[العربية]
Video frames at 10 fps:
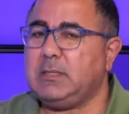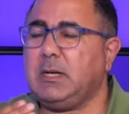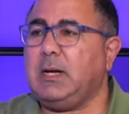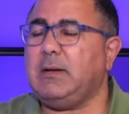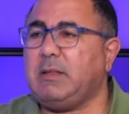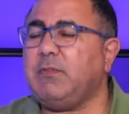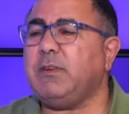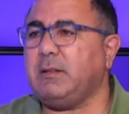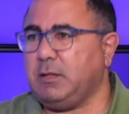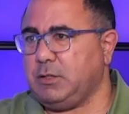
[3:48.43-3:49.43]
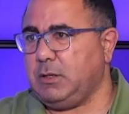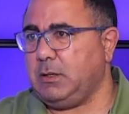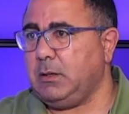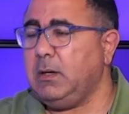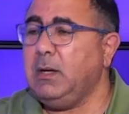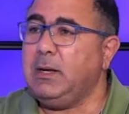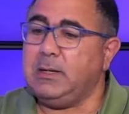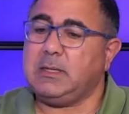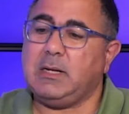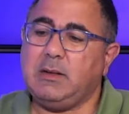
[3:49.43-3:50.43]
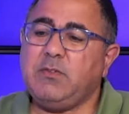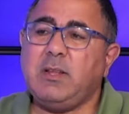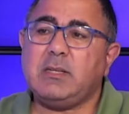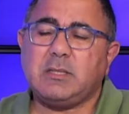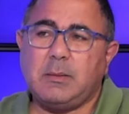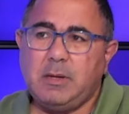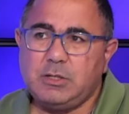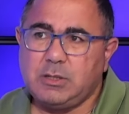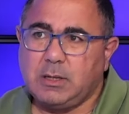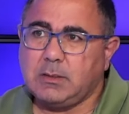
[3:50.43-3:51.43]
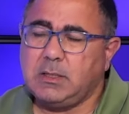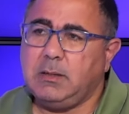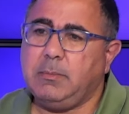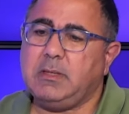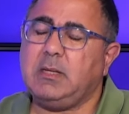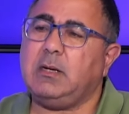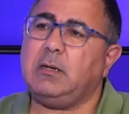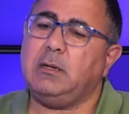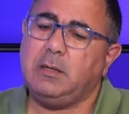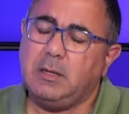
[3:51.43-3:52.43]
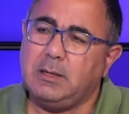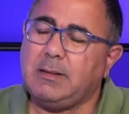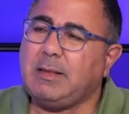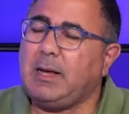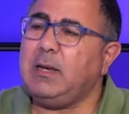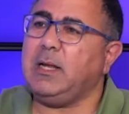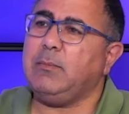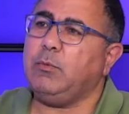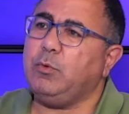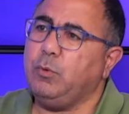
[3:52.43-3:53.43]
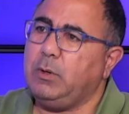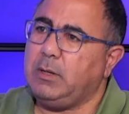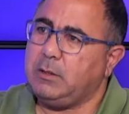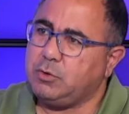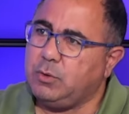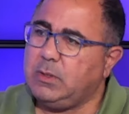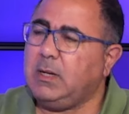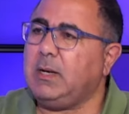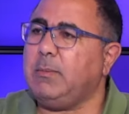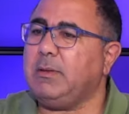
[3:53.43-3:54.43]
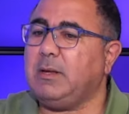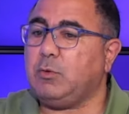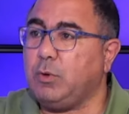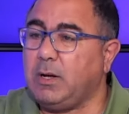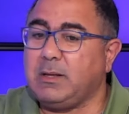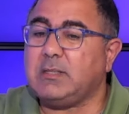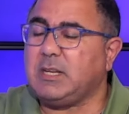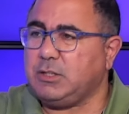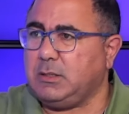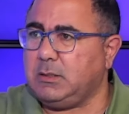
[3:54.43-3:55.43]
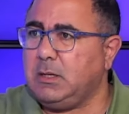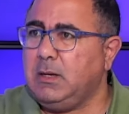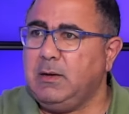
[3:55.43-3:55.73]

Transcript: اذا هدفنا التجاره اذا هدفنا الاستعمال الشخصي بدنا نتعلم ونقول شو هن النباتات ونحضر سيشنز